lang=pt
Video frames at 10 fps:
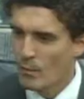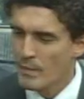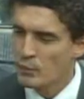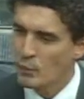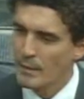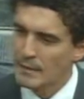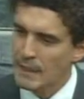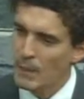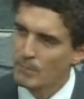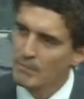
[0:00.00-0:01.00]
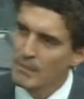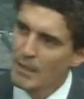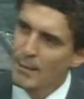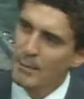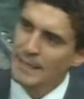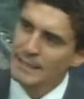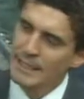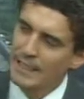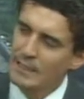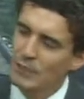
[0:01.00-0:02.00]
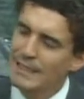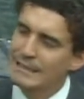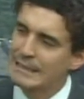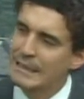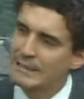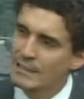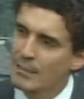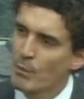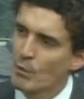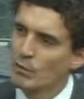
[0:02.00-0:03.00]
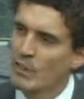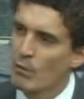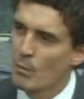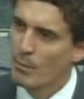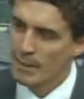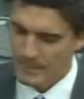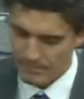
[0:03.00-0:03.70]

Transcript: bem instrumental, mas e na questão das letras, é pelo que você acompanha?